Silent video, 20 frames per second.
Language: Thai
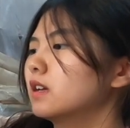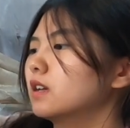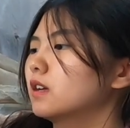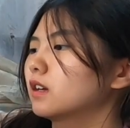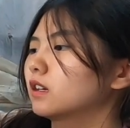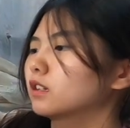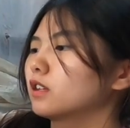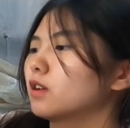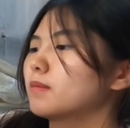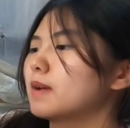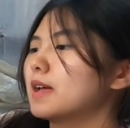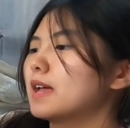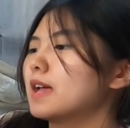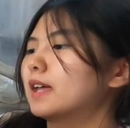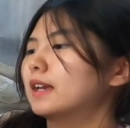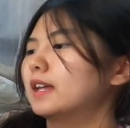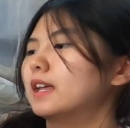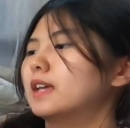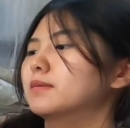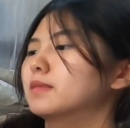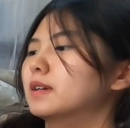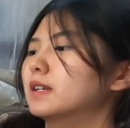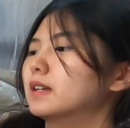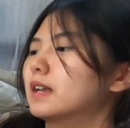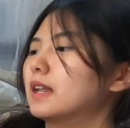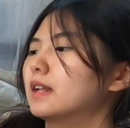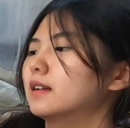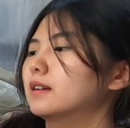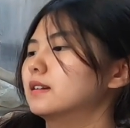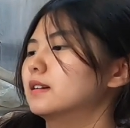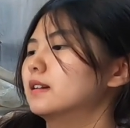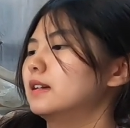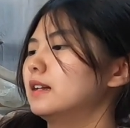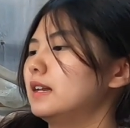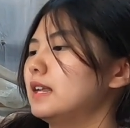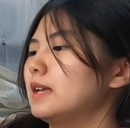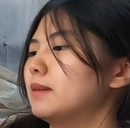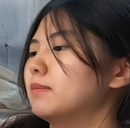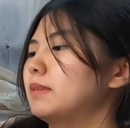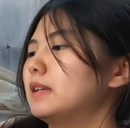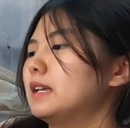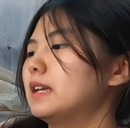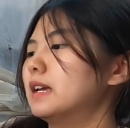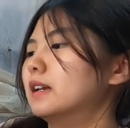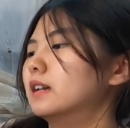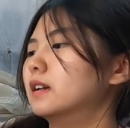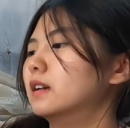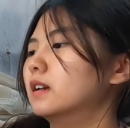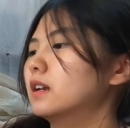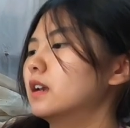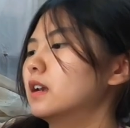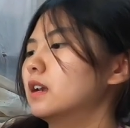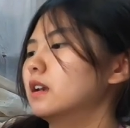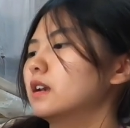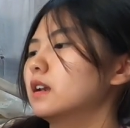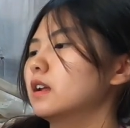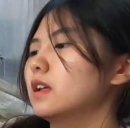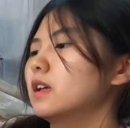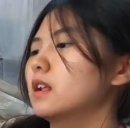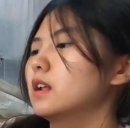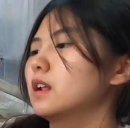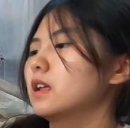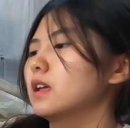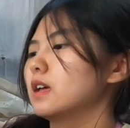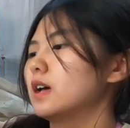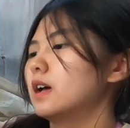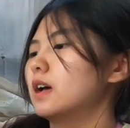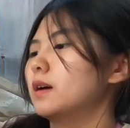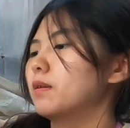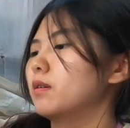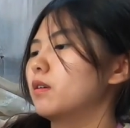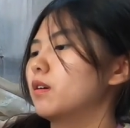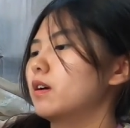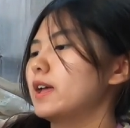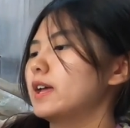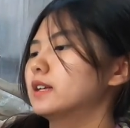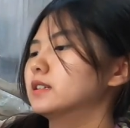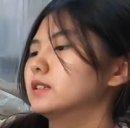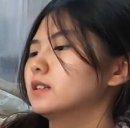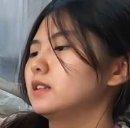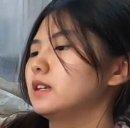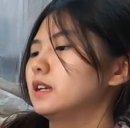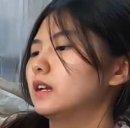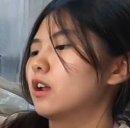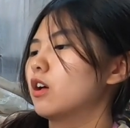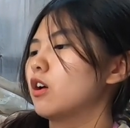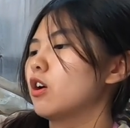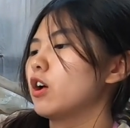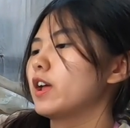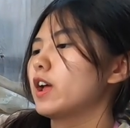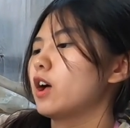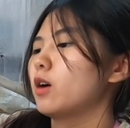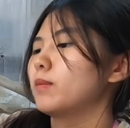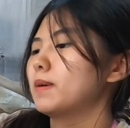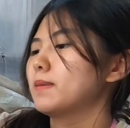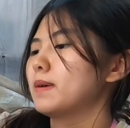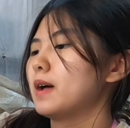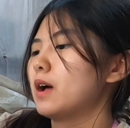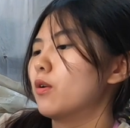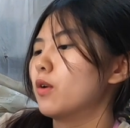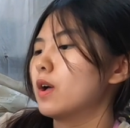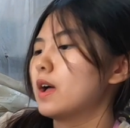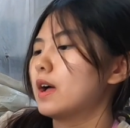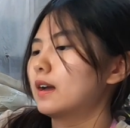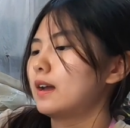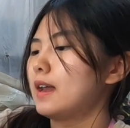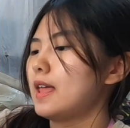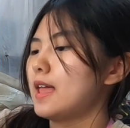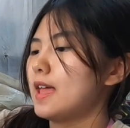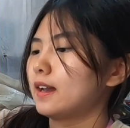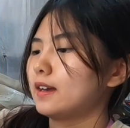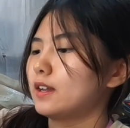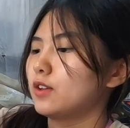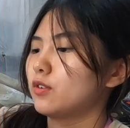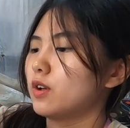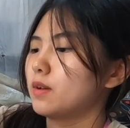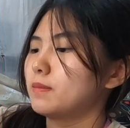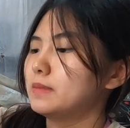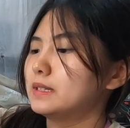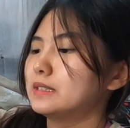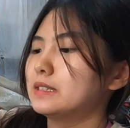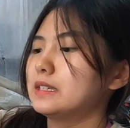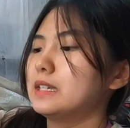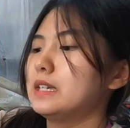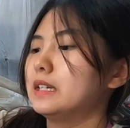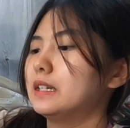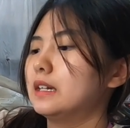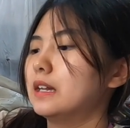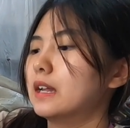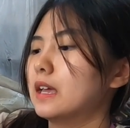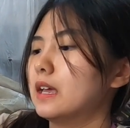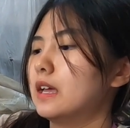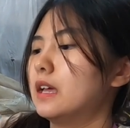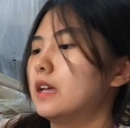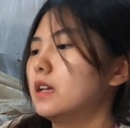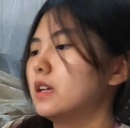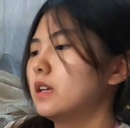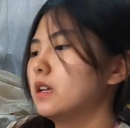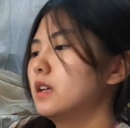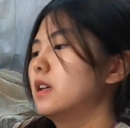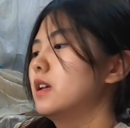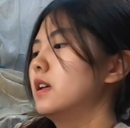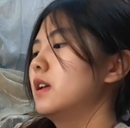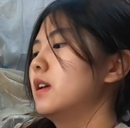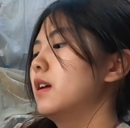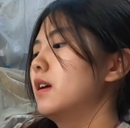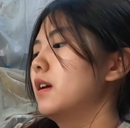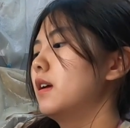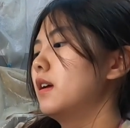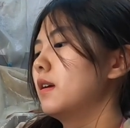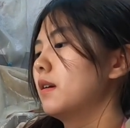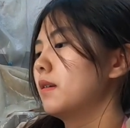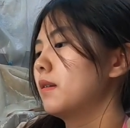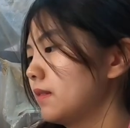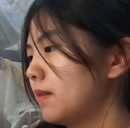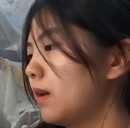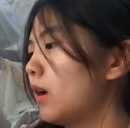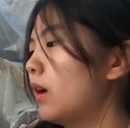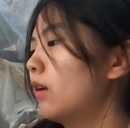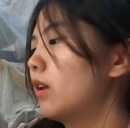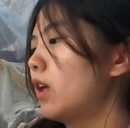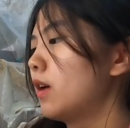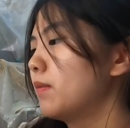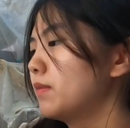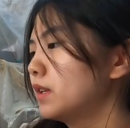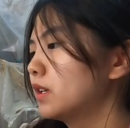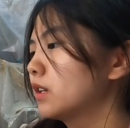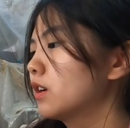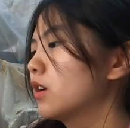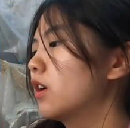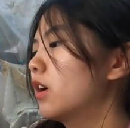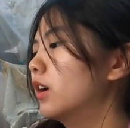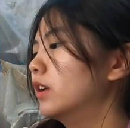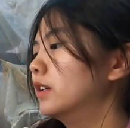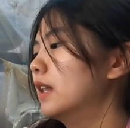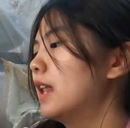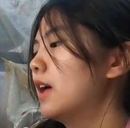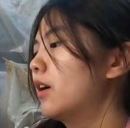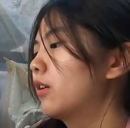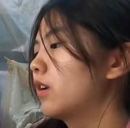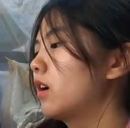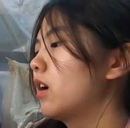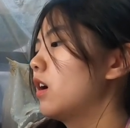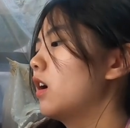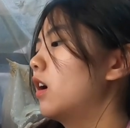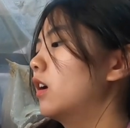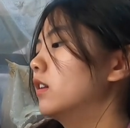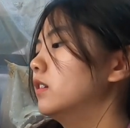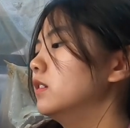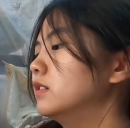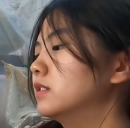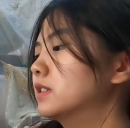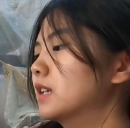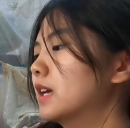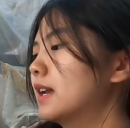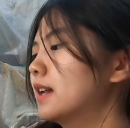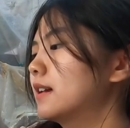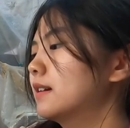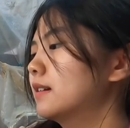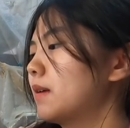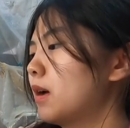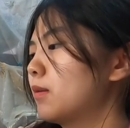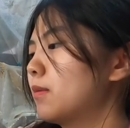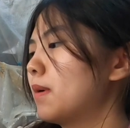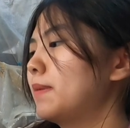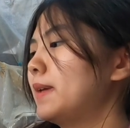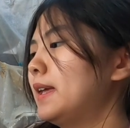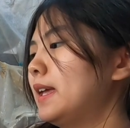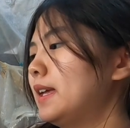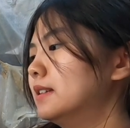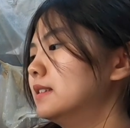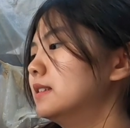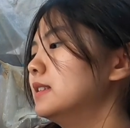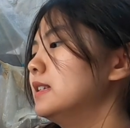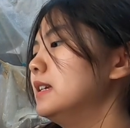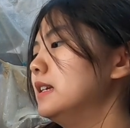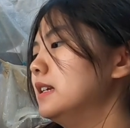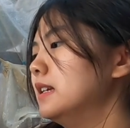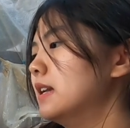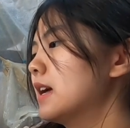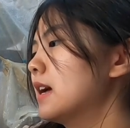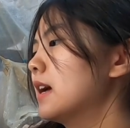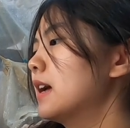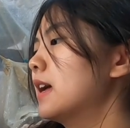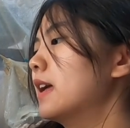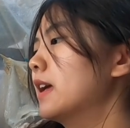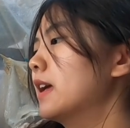ก็ต้องมาขัดให้มันเรียบเนียนค่ะ พอแห้งสนิทแล้วค่อยเอาไปเผาครั้งแรกเรียกว่าเบนกิตค่ะเผารอบนึงก่อนแล้วก็ถึงจะเอามาเพ้นสีได้